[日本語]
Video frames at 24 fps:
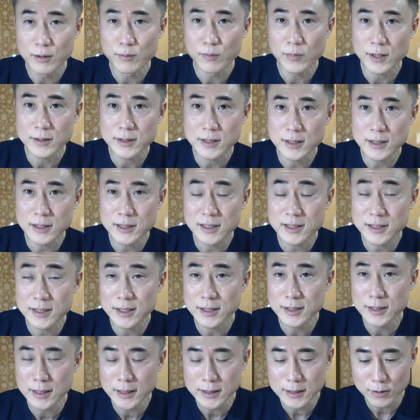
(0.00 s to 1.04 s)
まあ実
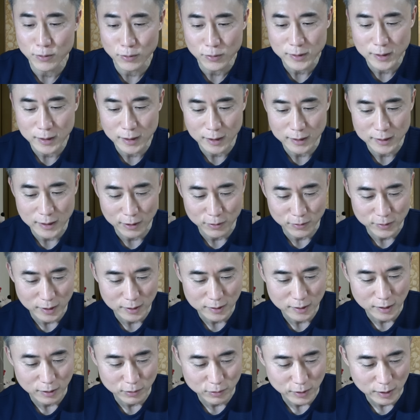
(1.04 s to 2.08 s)
質 OK だよねっ
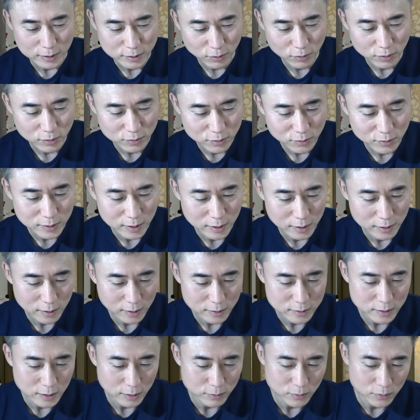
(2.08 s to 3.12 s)
ていうねそういう空気に
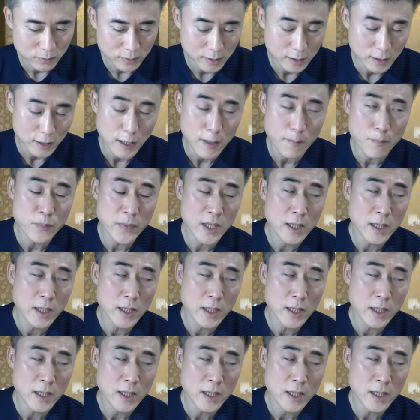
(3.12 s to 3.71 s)
なっちゃうので